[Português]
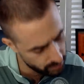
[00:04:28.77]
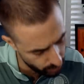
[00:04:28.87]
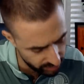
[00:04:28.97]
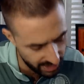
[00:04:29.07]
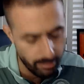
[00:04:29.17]

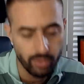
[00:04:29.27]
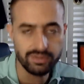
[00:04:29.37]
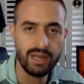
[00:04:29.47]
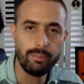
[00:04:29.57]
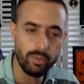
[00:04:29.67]
Um tempo ao
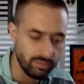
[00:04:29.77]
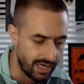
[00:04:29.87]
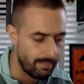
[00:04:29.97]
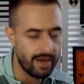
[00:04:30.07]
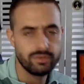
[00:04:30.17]
tempo, com um
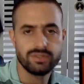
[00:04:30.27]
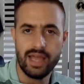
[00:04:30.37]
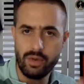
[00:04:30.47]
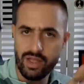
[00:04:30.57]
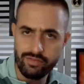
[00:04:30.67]
trabalho
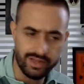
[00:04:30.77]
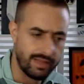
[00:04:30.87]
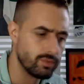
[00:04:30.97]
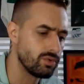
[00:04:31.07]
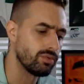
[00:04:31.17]
sério,
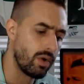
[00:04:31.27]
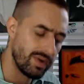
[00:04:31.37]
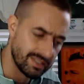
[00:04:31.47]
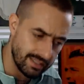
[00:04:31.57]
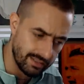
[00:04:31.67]
revertemos contra o
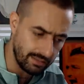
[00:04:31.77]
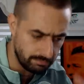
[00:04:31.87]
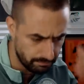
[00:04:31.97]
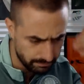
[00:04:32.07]
Água Santa.